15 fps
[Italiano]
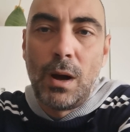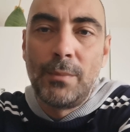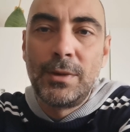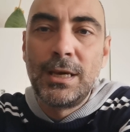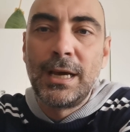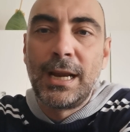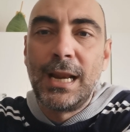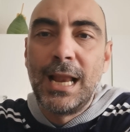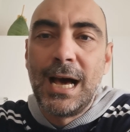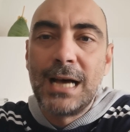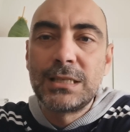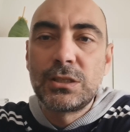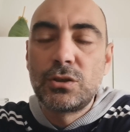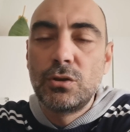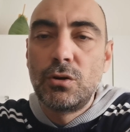qua mi
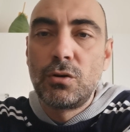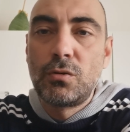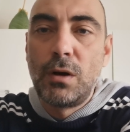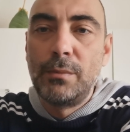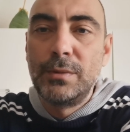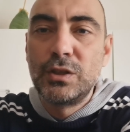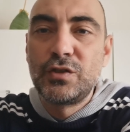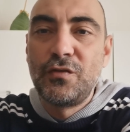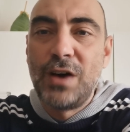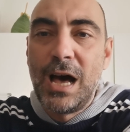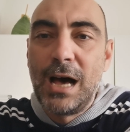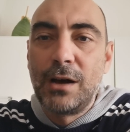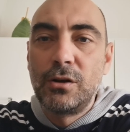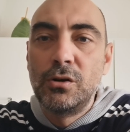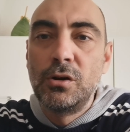rilasso, qua mi
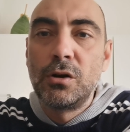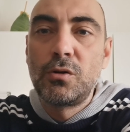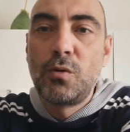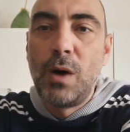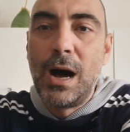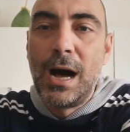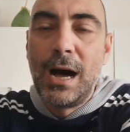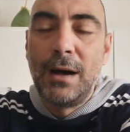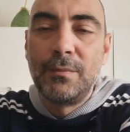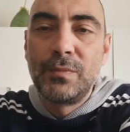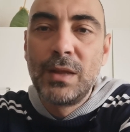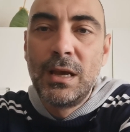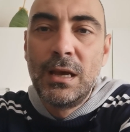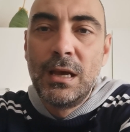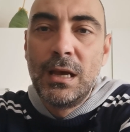svago,
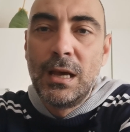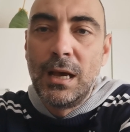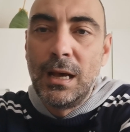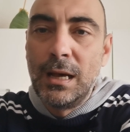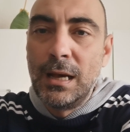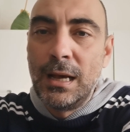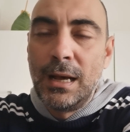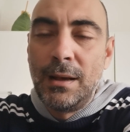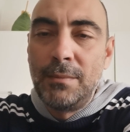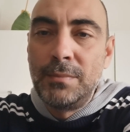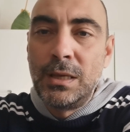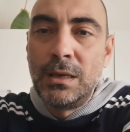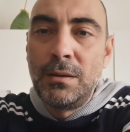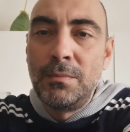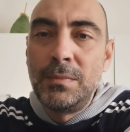qua eh,
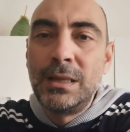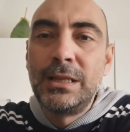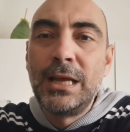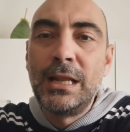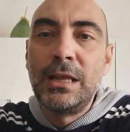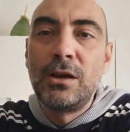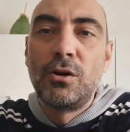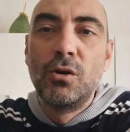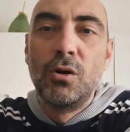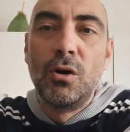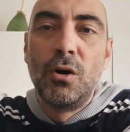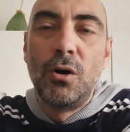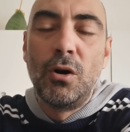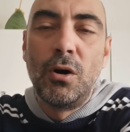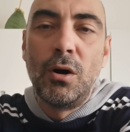mi, mi,
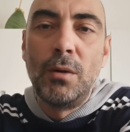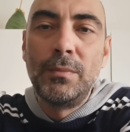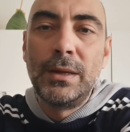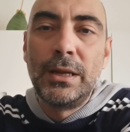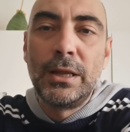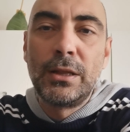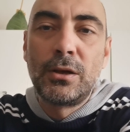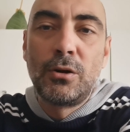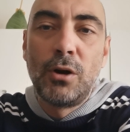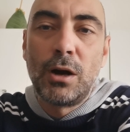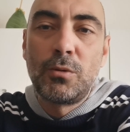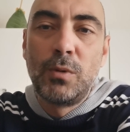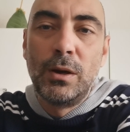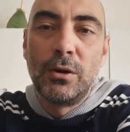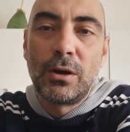dedico, mi, dedico,
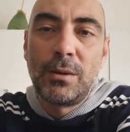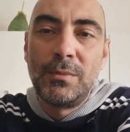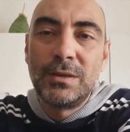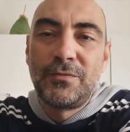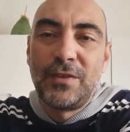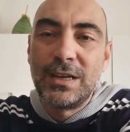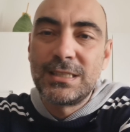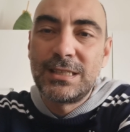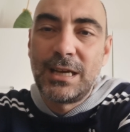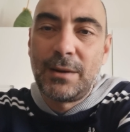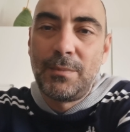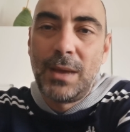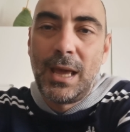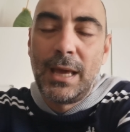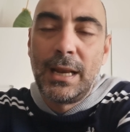a quello che mi fa
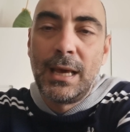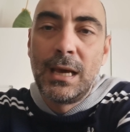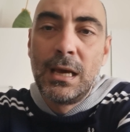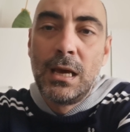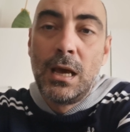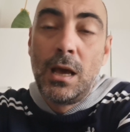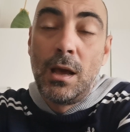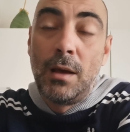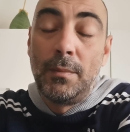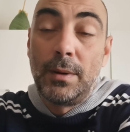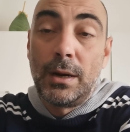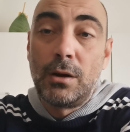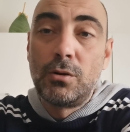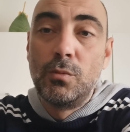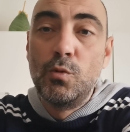star bene,
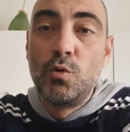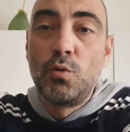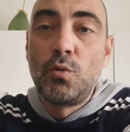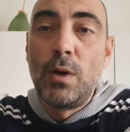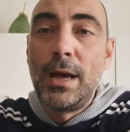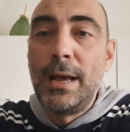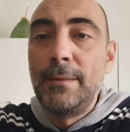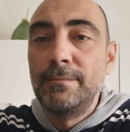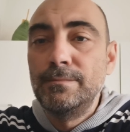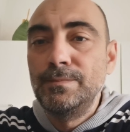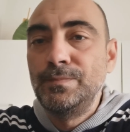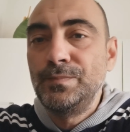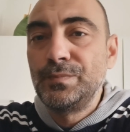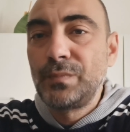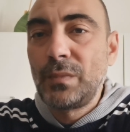però comunque